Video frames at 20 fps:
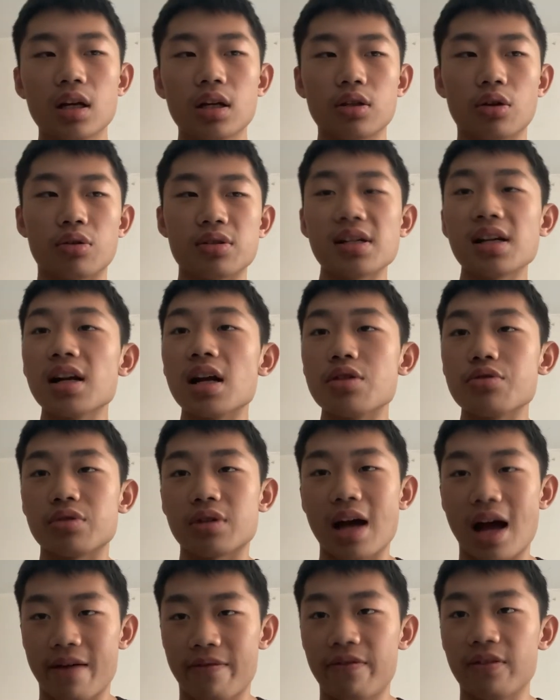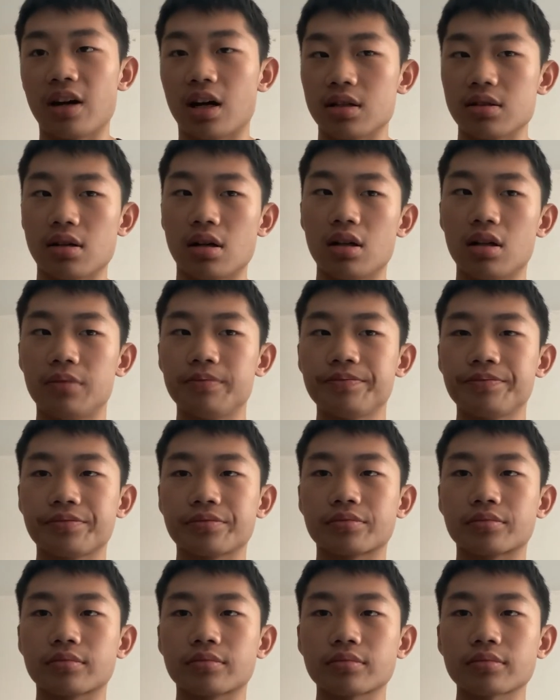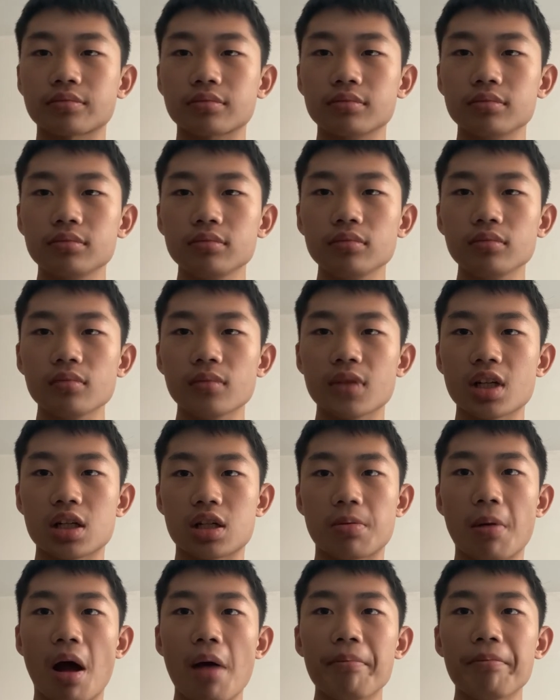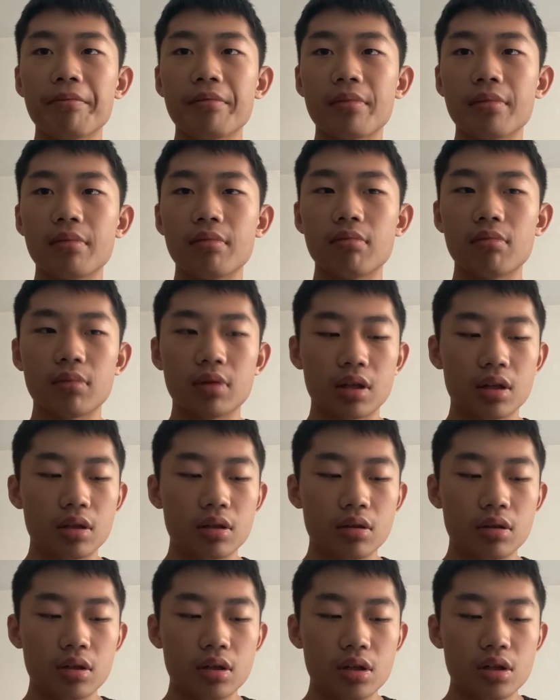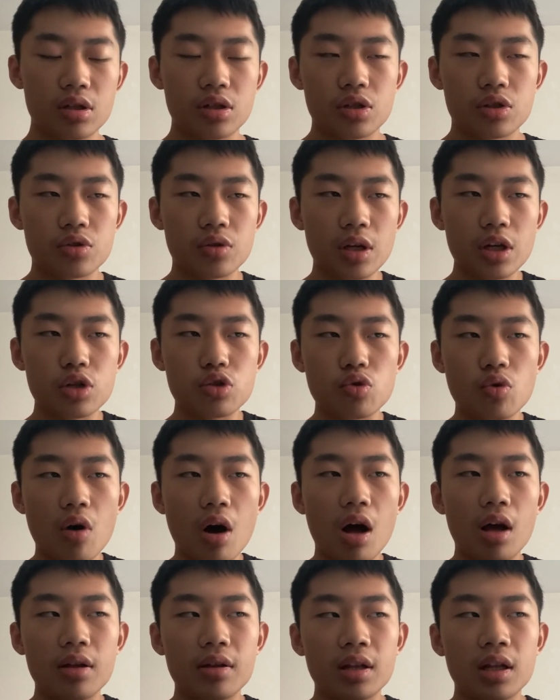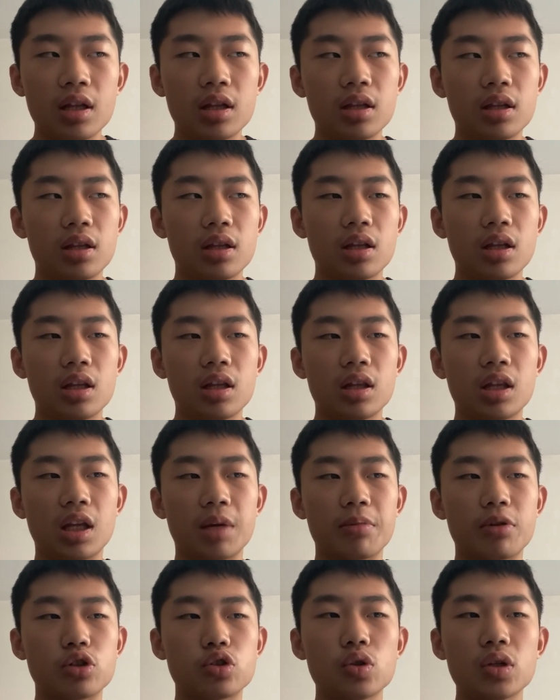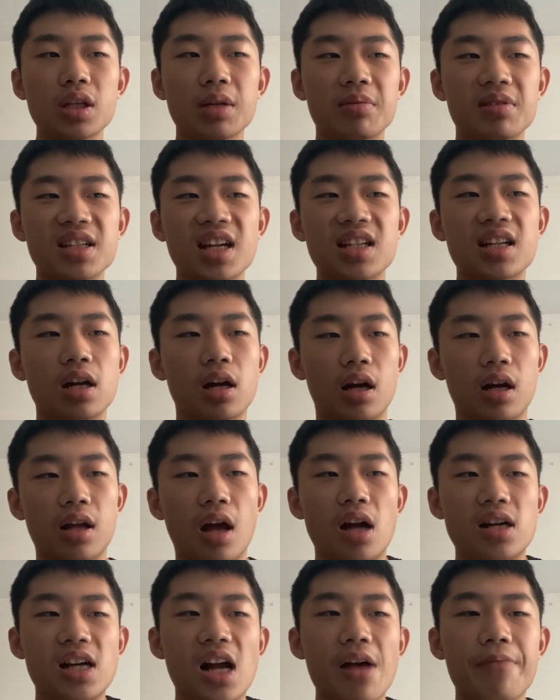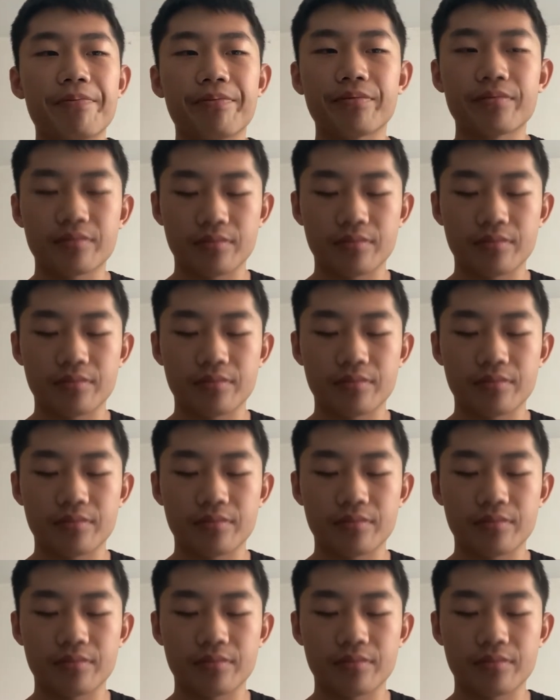有些人就该负点责了。是吧？所以说，你们说你们在惩恶扬善，